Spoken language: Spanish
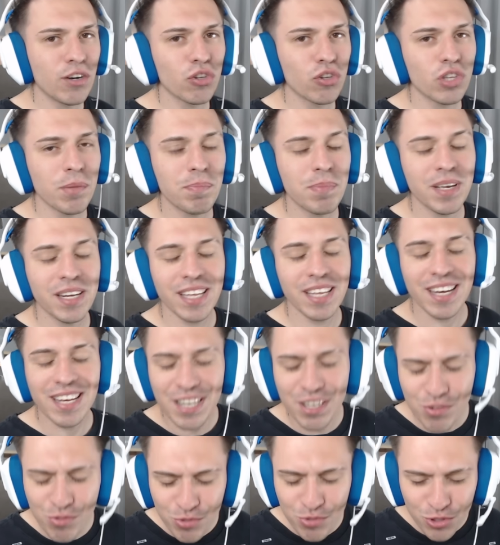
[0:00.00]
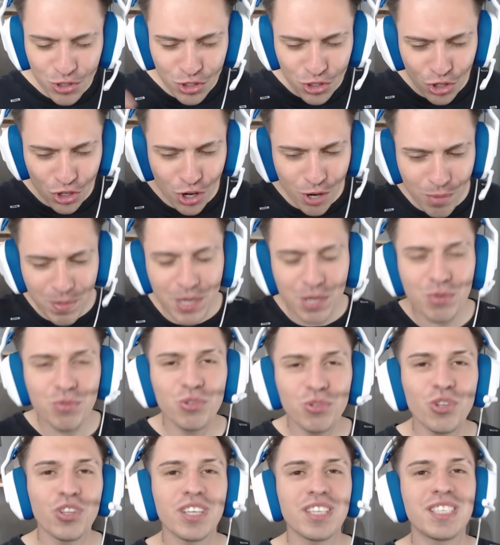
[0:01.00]
no te pierdas ni un solo
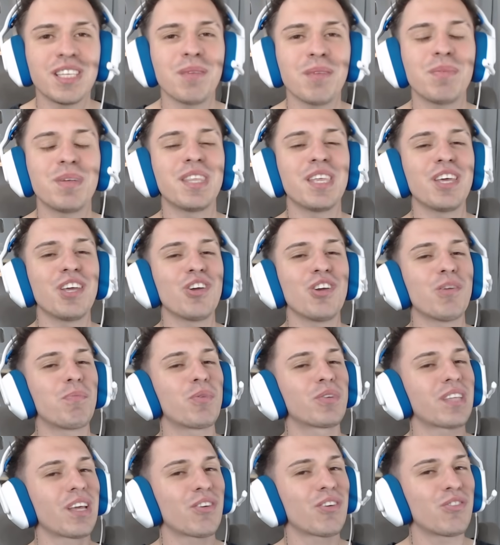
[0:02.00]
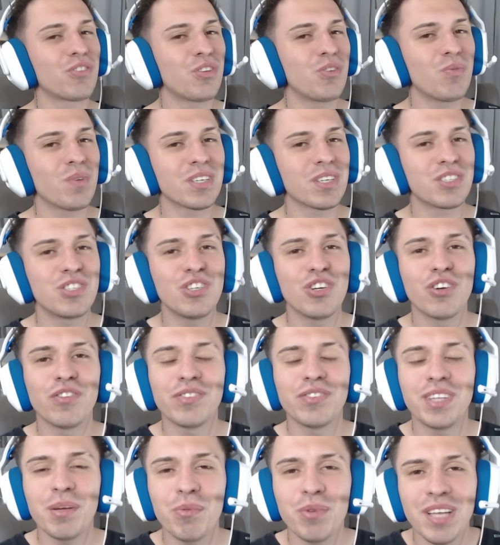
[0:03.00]
minuto de este video porque a
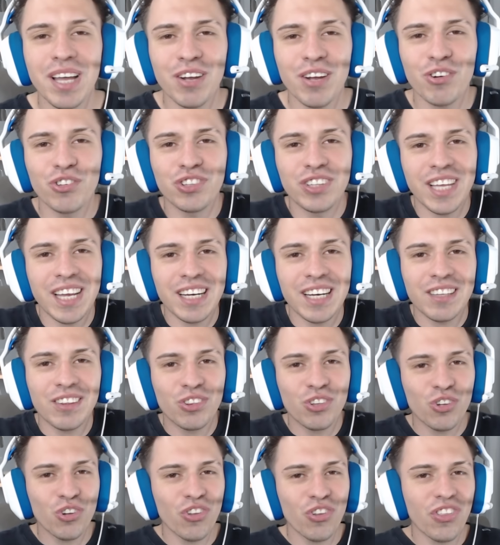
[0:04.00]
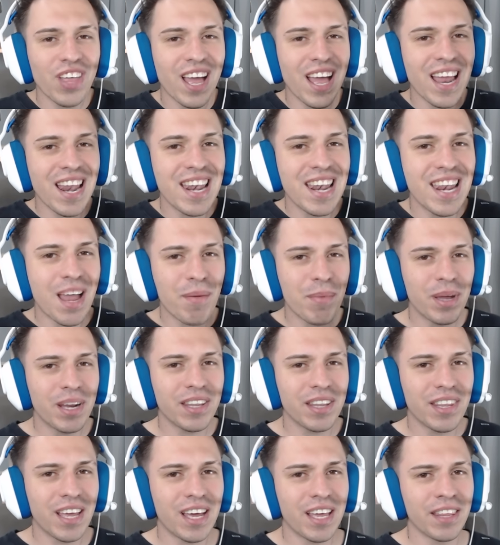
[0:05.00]
continuación te voy a contar toda la
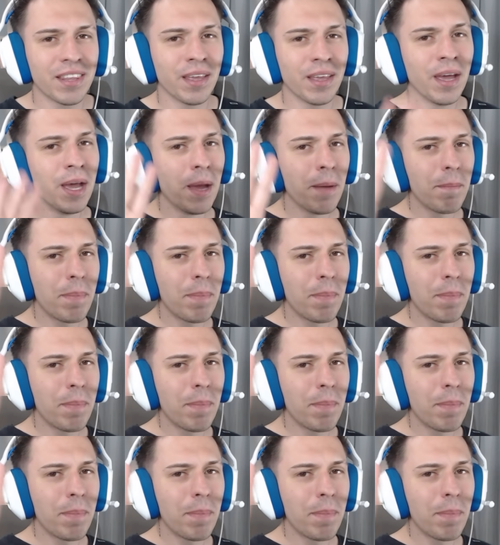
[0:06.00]
verdad.